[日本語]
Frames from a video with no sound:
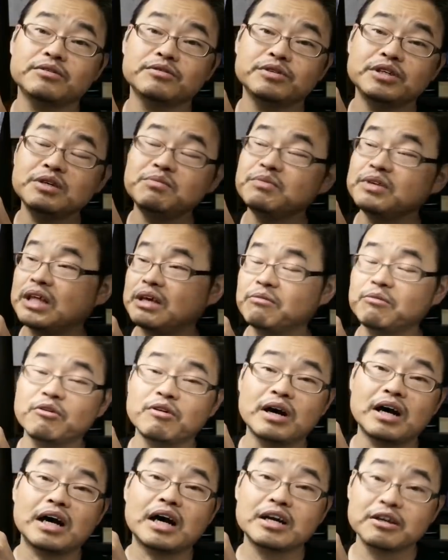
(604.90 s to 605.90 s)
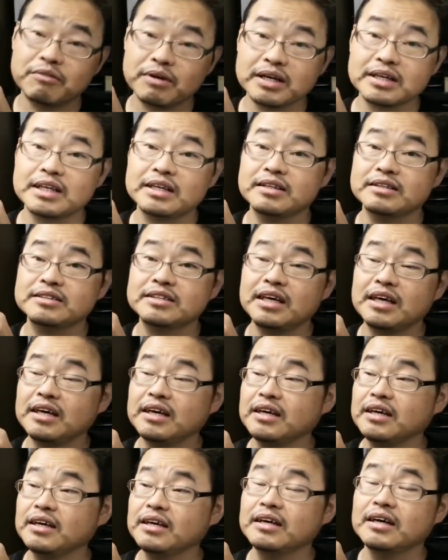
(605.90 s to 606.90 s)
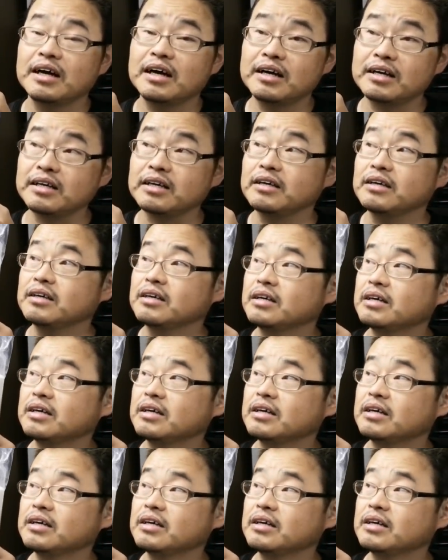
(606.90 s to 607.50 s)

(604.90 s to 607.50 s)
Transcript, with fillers: いう意味でもあるわけなんですね。はい。